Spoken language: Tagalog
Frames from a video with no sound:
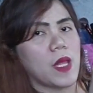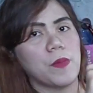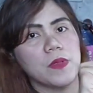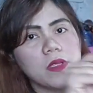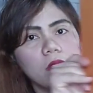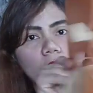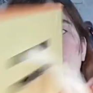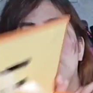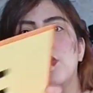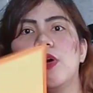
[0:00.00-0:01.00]
Tapos ito
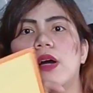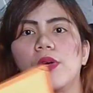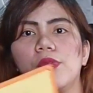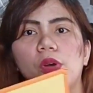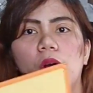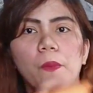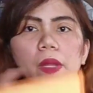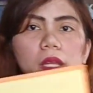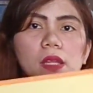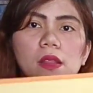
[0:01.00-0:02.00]
yung how to
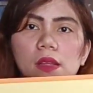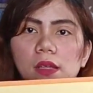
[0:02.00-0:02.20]
open it.